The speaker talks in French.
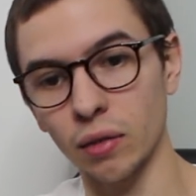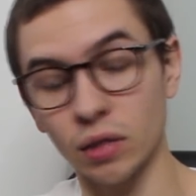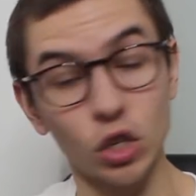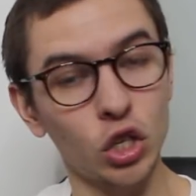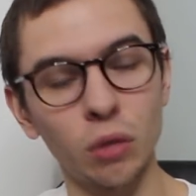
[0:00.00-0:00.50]

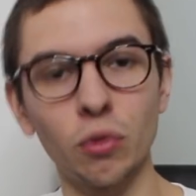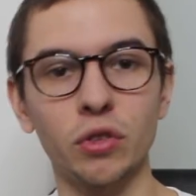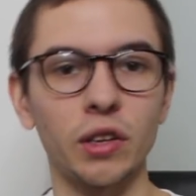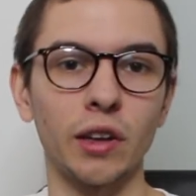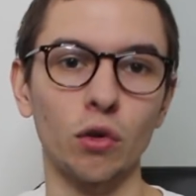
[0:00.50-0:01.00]
déchaînement,
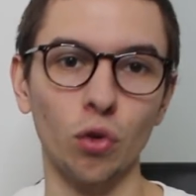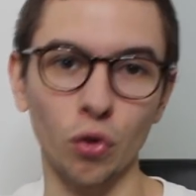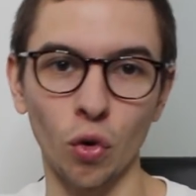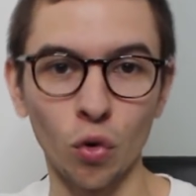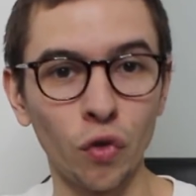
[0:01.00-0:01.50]
ça a été un truc
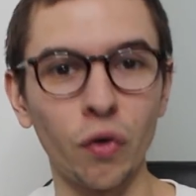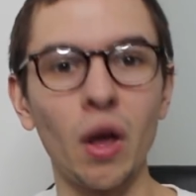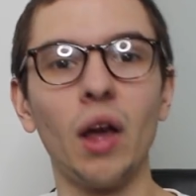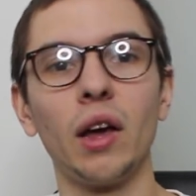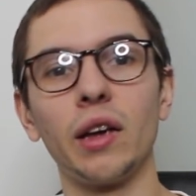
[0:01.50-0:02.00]
de ouf.
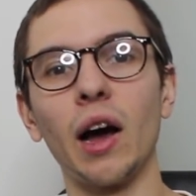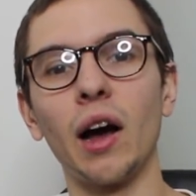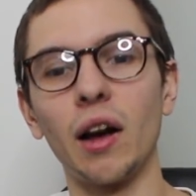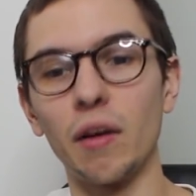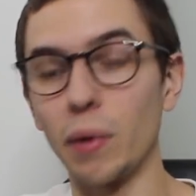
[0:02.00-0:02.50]
Il y
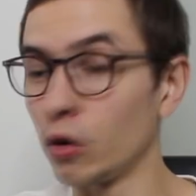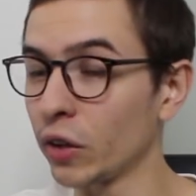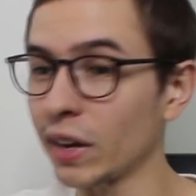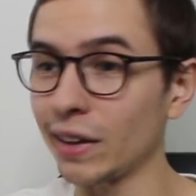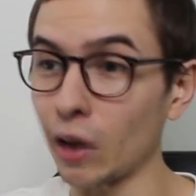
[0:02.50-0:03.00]
a bah, le
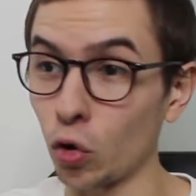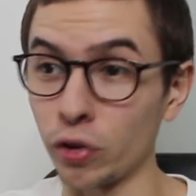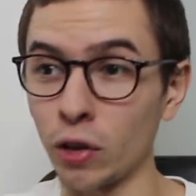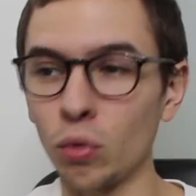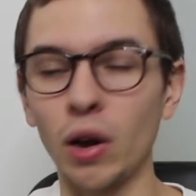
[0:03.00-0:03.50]
gars qui était à
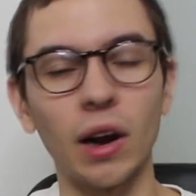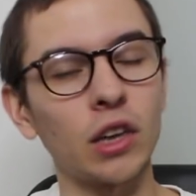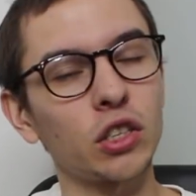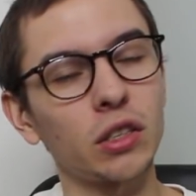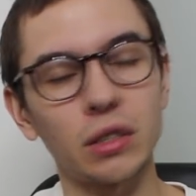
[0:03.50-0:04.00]
côté de moi, il a
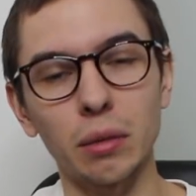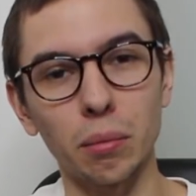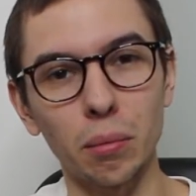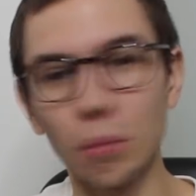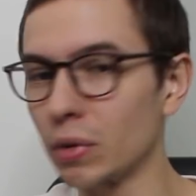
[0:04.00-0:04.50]
lâché ses,
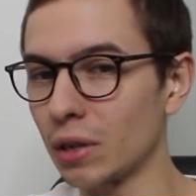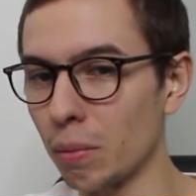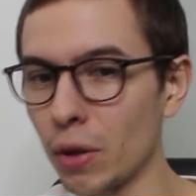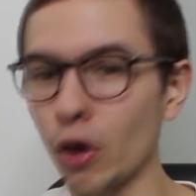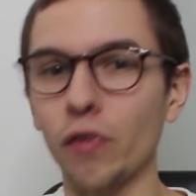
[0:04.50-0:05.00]
ses
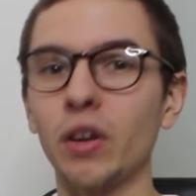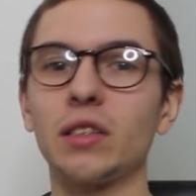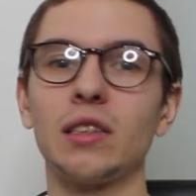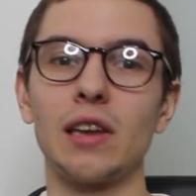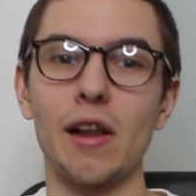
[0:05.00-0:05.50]
meilleures
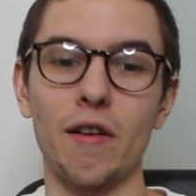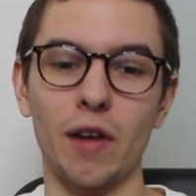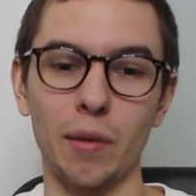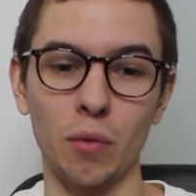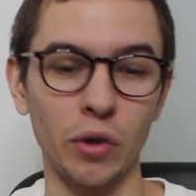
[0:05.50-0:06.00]
phases, il est
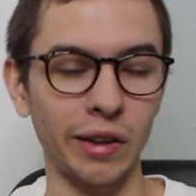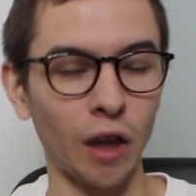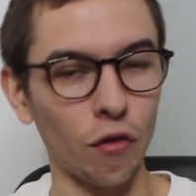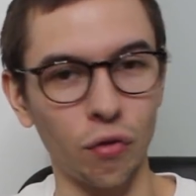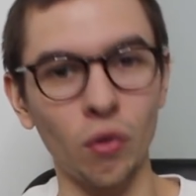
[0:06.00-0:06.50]
vraiment, il
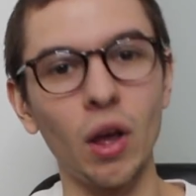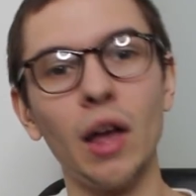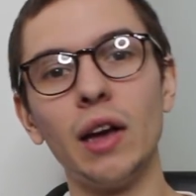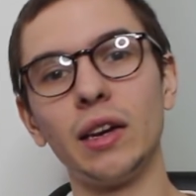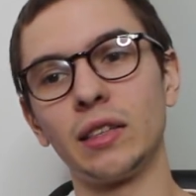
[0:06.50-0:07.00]
était à fond.
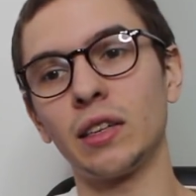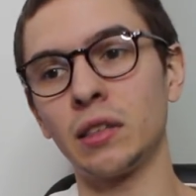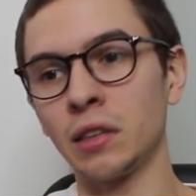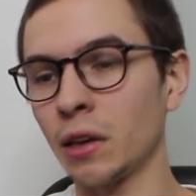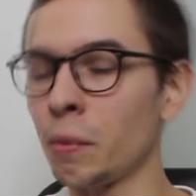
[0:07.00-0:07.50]
Et ça,
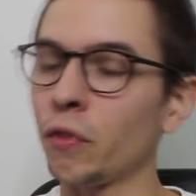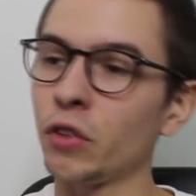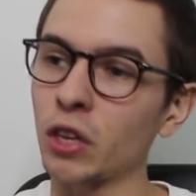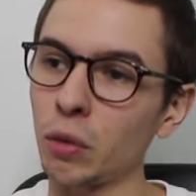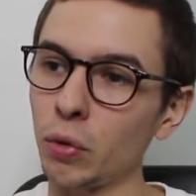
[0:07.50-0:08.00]
c'est ça qui m'a
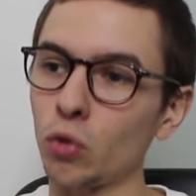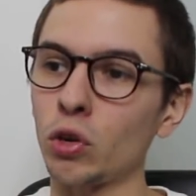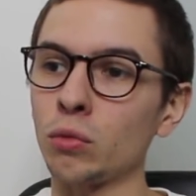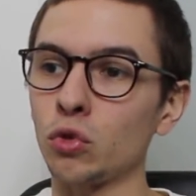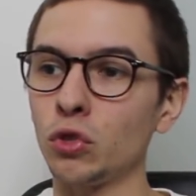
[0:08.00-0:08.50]
fait triper, tu
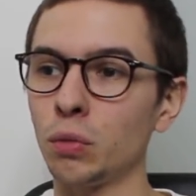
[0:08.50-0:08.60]
vois. Je me suis